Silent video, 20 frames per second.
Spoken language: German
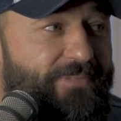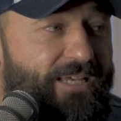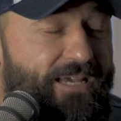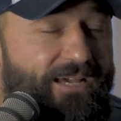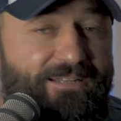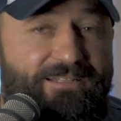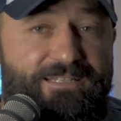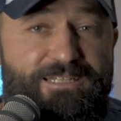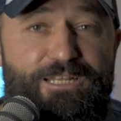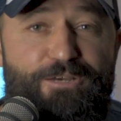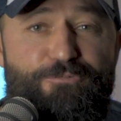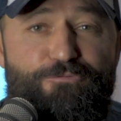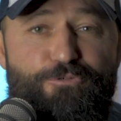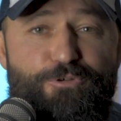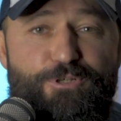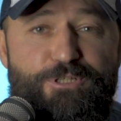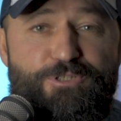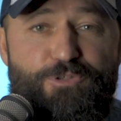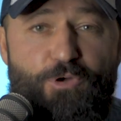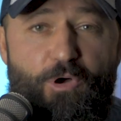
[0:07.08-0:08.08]
ja, die
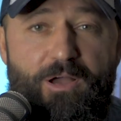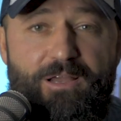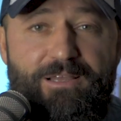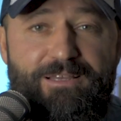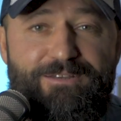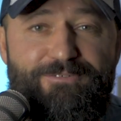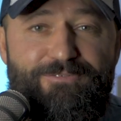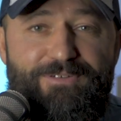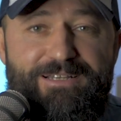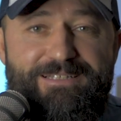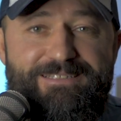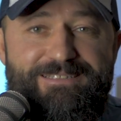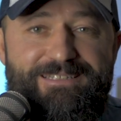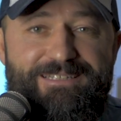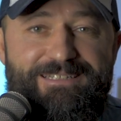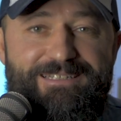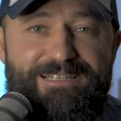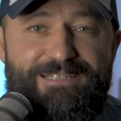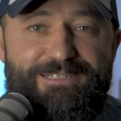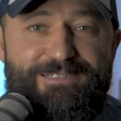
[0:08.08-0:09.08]
dafür sorgen
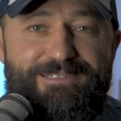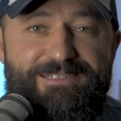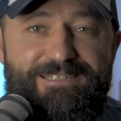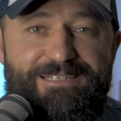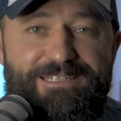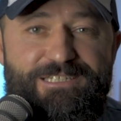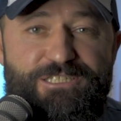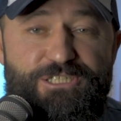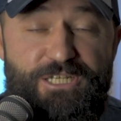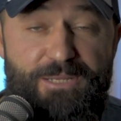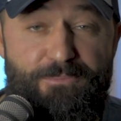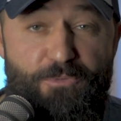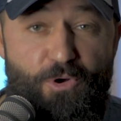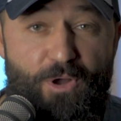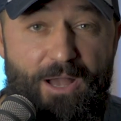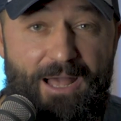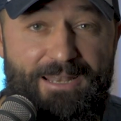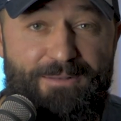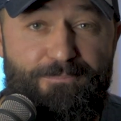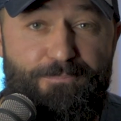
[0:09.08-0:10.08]
quasi, dass die Stimmung
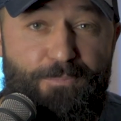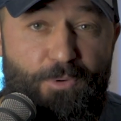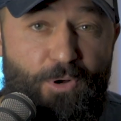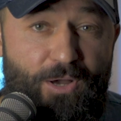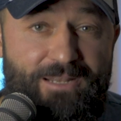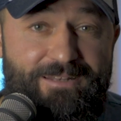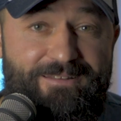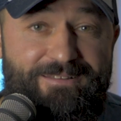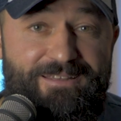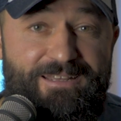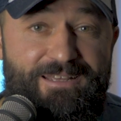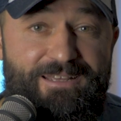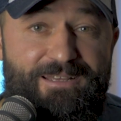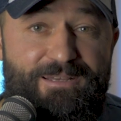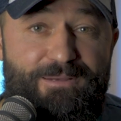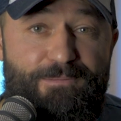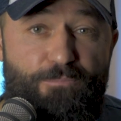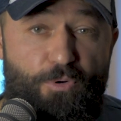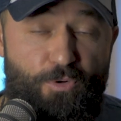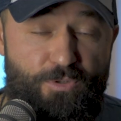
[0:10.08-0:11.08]
an Bord
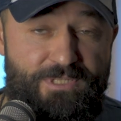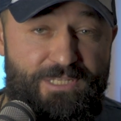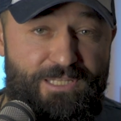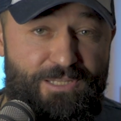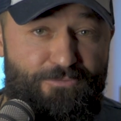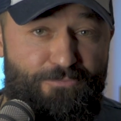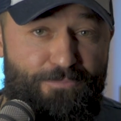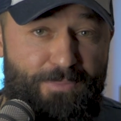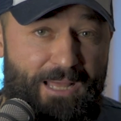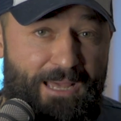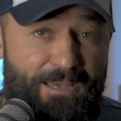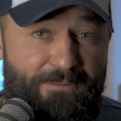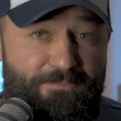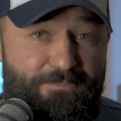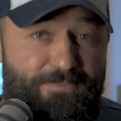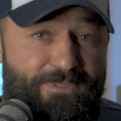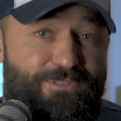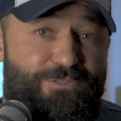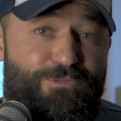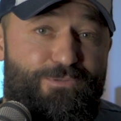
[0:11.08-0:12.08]
positiv bleibt
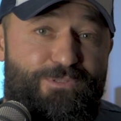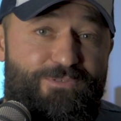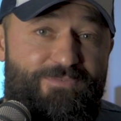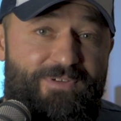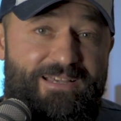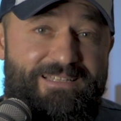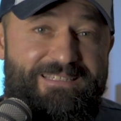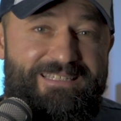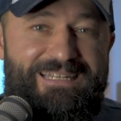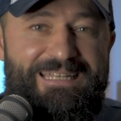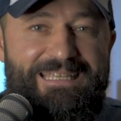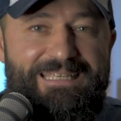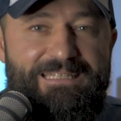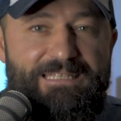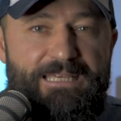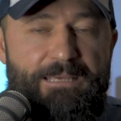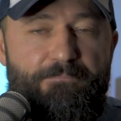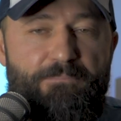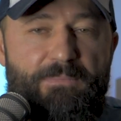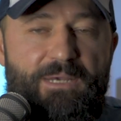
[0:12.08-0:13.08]
bzw.
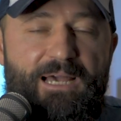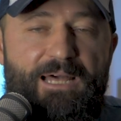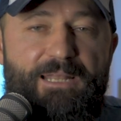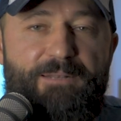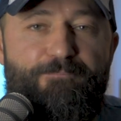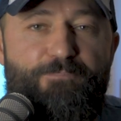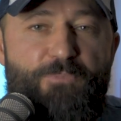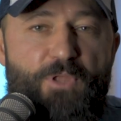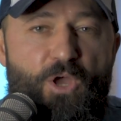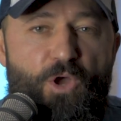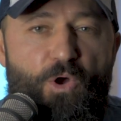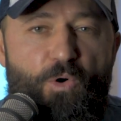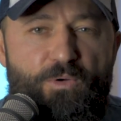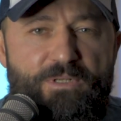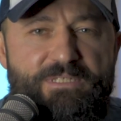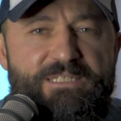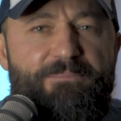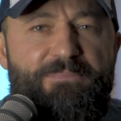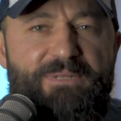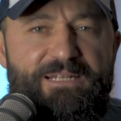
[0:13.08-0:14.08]
nicht kippen kann. Und
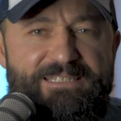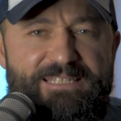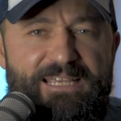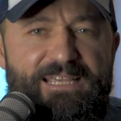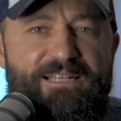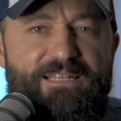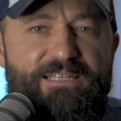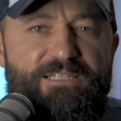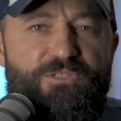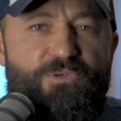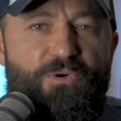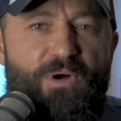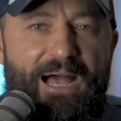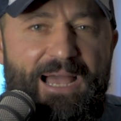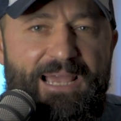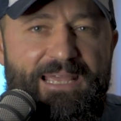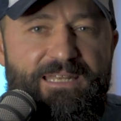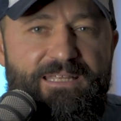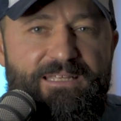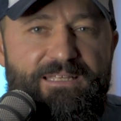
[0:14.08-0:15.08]
es gibt tatsächlich so
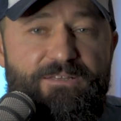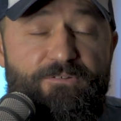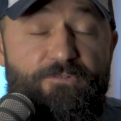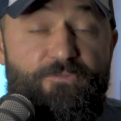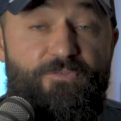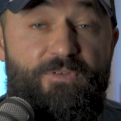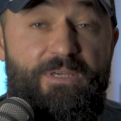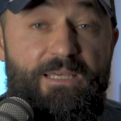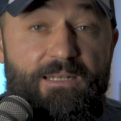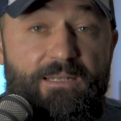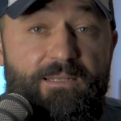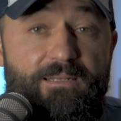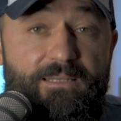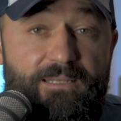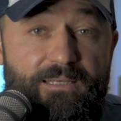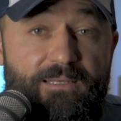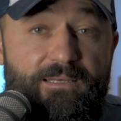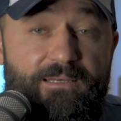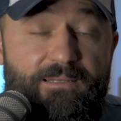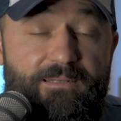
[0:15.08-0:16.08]
einige, viele
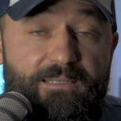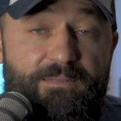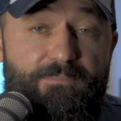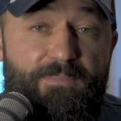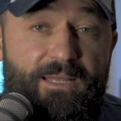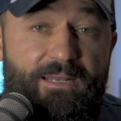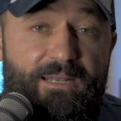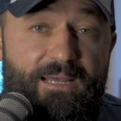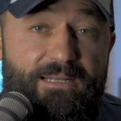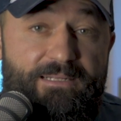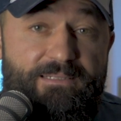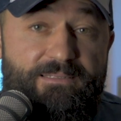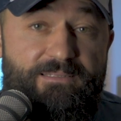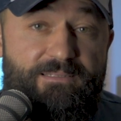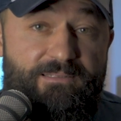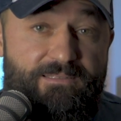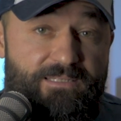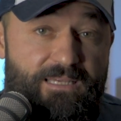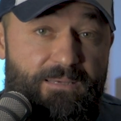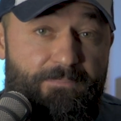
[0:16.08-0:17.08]
Dinge, die man
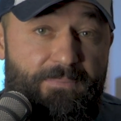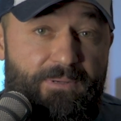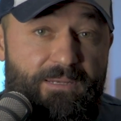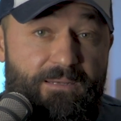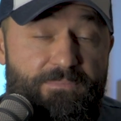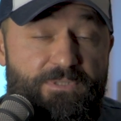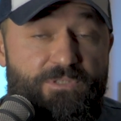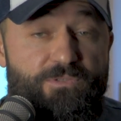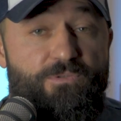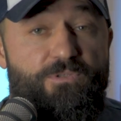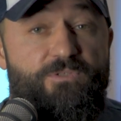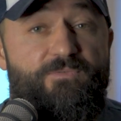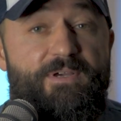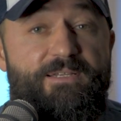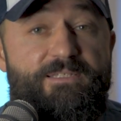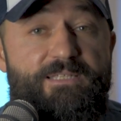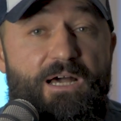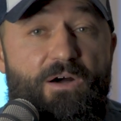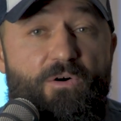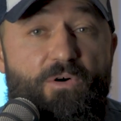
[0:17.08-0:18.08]
als Skipper
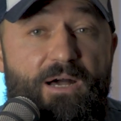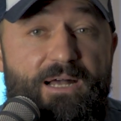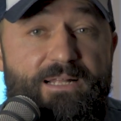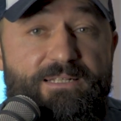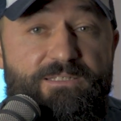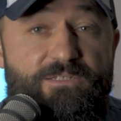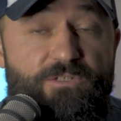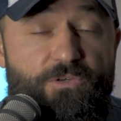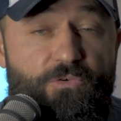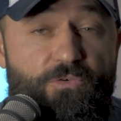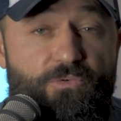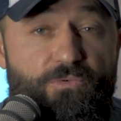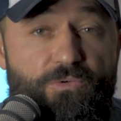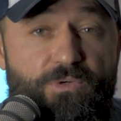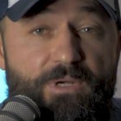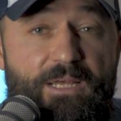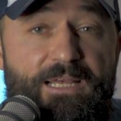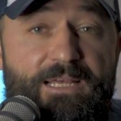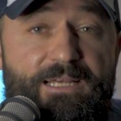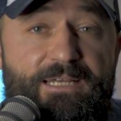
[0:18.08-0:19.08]
bzw. auch als
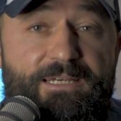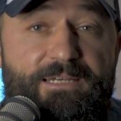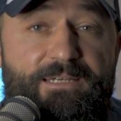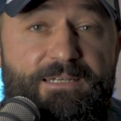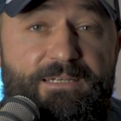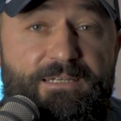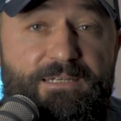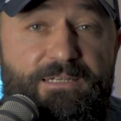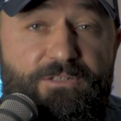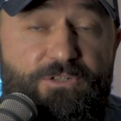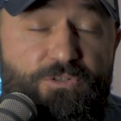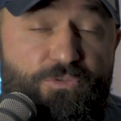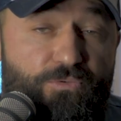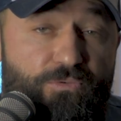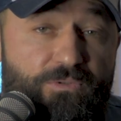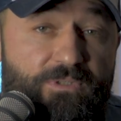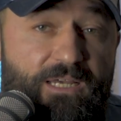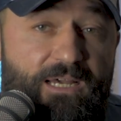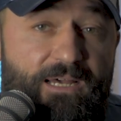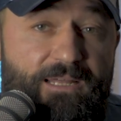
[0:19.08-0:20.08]
Crew äh,
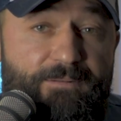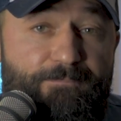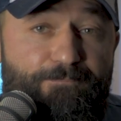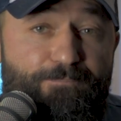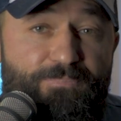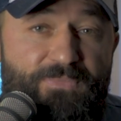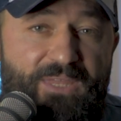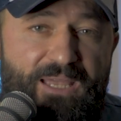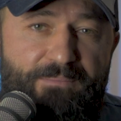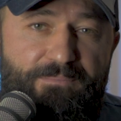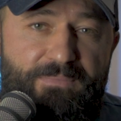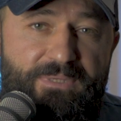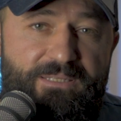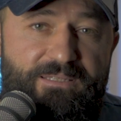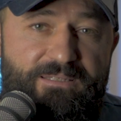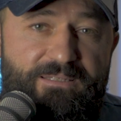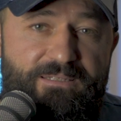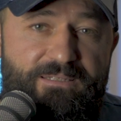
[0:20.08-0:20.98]
tun kann, damit